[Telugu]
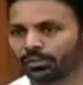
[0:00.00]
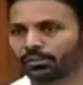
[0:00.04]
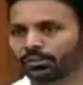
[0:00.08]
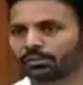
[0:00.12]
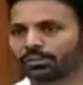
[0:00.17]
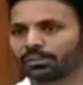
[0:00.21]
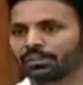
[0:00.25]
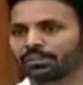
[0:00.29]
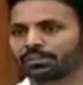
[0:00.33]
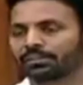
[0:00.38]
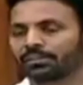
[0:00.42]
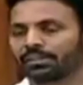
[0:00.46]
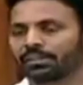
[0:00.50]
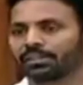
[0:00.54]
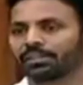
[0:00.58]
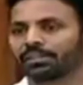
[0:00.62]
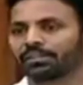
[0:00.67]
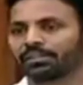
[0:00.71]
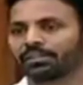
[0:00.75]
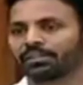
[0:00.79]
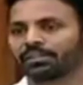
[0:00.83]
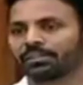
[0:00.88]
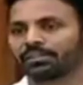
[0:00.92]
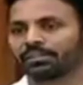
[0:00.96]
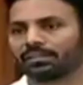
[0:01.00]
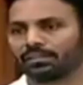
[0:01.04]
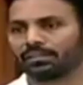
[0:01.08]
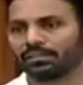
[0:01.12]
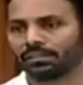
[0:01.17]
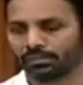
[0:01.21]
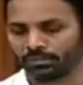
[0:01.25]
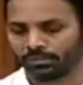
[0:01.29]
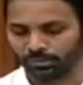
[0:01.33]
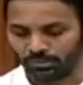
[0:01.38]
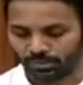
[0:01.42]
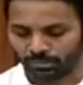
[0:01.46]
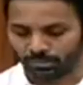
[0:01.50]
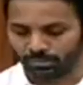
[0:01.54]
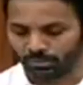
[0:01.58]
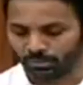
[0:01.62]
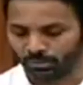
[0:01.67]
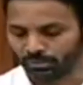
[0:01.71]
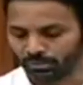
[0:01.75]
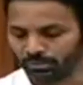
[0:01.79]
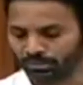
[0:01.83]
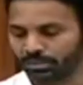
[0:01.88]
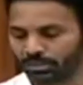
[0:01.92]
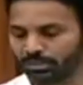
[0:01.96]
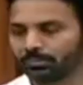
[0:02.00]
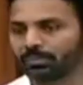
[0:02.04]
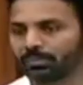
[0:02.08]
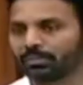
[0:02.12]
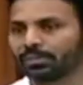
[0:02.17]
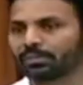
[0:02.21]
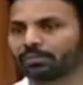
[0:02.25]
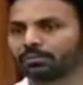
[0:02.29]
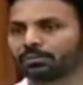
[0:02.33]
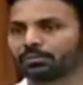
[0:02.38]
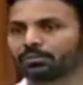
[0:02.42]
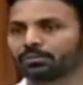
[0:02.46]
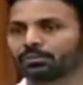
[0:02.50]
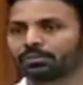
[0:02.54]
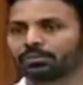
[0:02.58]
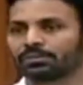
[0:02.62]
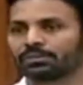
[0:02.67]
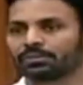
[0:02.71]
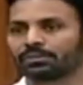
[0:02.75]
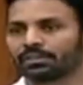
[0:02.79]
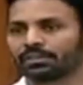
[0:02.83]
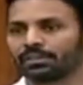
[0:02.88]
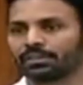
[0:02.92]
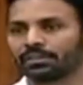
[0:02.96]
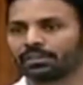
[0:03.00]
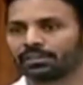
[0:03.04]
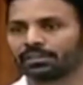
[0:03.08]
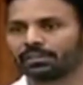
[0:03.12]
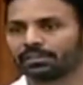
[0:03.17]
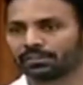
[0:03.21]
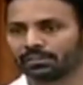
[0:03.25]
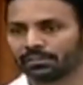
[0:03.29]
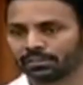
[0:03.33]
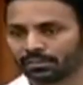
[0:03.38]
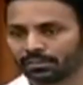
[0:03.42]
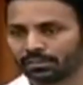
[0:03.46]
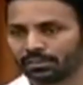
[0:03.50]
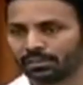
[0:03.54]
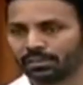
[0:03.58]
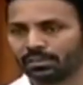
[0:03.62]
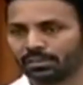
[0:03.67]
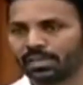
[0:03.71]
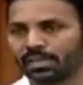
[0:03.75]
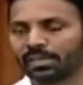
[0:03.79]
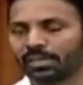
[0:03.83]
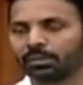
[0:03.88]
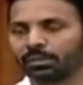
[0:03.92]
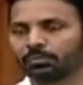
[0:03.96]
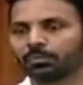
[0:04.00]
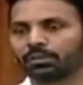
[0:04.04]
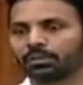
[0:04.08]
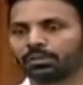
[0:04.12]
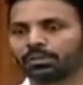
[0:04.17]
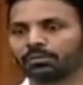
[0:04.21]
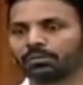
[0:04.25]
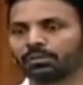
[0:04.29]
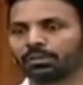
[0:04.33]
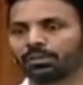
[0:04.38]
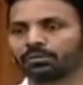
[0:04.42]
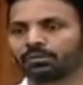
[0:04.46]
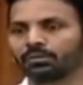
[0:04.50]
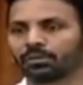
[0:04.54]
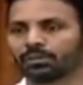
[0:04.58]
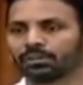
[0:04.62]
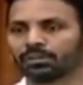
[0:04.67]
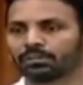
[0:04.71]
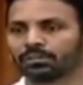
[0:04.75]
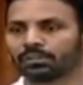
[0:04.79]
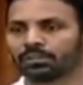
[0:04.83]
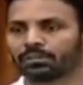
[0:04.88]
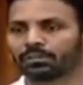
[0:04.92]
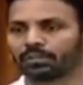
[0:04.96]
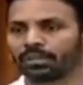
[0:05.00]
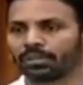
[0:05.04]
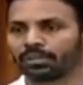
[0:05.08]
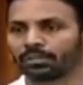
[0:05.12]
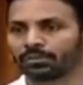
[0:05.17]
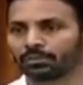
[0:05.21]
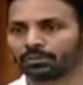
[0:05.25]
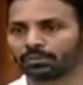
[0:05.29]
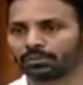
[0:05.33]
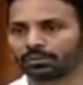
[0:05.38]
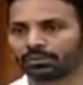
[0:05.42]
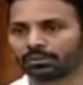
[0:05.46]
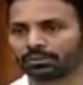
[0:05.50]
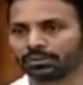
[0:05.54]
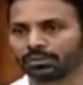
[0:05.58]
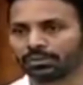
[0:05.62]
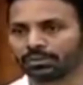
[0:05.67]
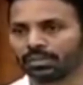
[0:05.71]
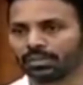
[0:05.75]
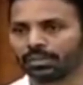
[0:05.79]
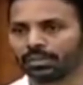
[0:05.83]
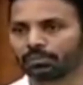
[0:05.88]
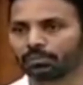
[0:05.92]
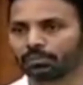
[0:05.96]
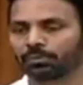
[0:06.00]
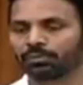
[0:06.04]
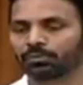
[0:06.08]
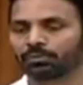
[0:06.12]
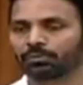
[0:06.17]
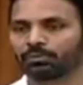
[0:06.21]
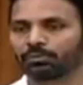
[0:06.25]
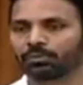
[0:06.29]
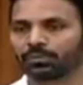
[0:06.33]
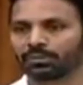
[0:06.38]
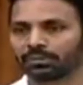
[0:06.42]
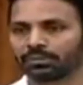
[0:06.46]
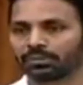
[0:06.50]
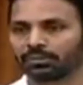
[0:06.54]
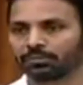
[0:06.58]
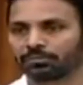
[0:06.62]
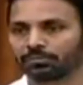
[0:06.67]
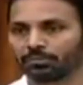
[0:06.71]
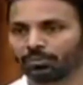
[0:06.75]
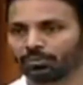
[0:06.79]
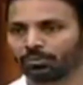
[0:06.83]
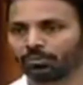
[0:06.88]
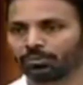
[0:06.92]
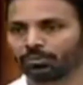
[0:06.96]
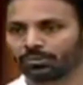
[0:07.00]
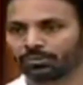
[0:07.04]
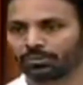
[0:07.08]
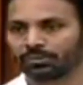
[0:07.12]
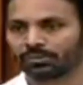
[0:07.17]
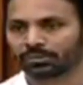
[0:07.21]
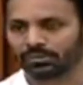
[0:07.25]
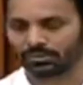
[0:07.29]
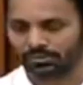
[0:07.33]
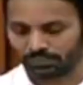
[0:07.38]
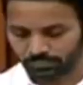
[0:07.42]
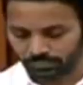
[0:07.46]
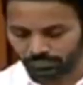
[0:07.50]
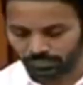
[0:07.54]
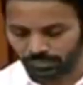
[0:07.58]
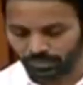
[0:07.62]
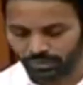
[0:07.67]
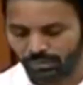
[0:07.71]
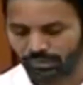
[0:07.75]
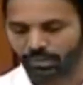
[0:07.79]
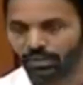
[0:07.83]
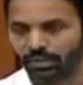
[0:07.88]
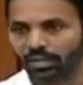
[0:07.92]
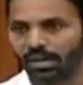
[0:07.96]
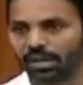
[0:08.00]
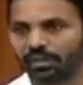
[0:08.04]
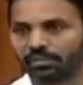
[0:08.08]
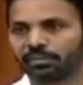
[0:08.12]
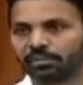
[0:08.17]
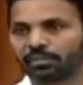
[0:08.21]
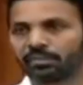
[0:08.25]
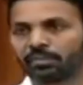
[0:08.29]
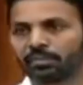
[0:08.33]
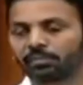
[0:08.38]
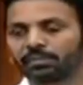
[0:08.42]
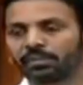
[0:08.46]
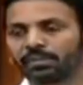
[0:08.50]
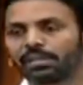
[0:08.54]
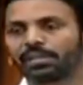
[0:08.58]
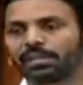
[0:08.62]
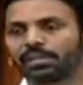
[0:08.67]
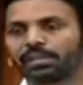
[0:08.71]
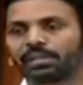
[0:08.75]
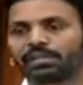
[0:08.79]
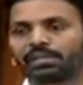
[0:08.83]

ఆరోగ్యశ్రీ అని ఒక మహోత్తర పథకం గుర్తొస్తుంది లేకపోతే వన్ వన్ జీరో ఎయిట్ గుర్తొస్తుంది లేకపోతే ఒక వన్ జీరో ఫోర్ గుర్తొస్తుంది అవి తప్పితే